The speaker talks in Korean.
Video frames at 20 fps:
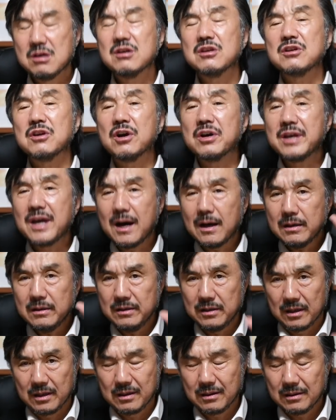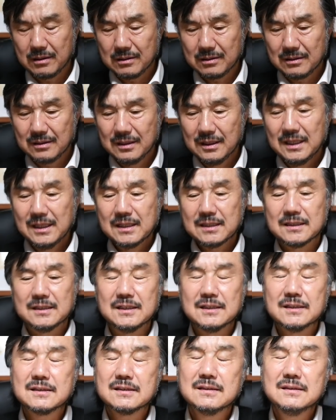영향력,
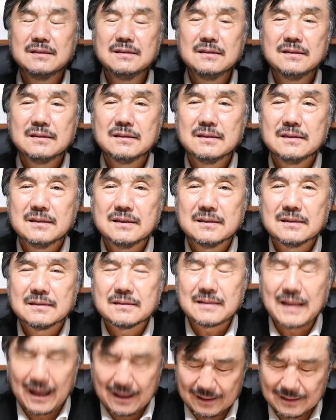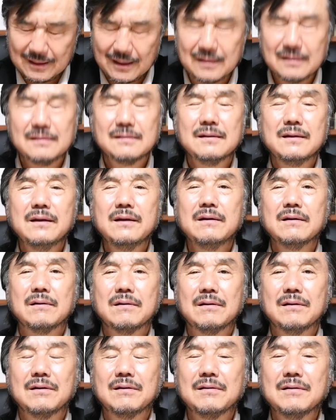그것은 다르다는 거예요.
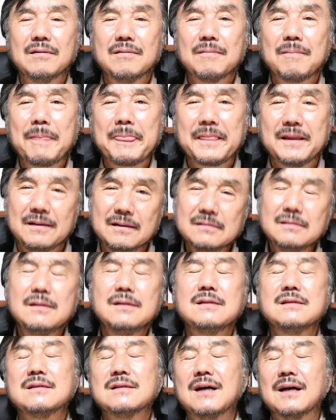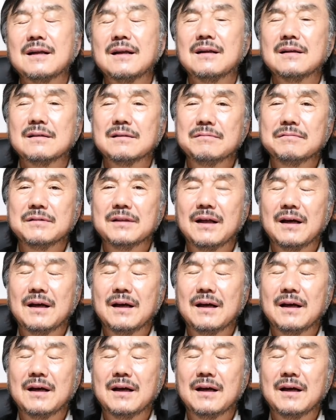그것을 인정하라는 겁니다.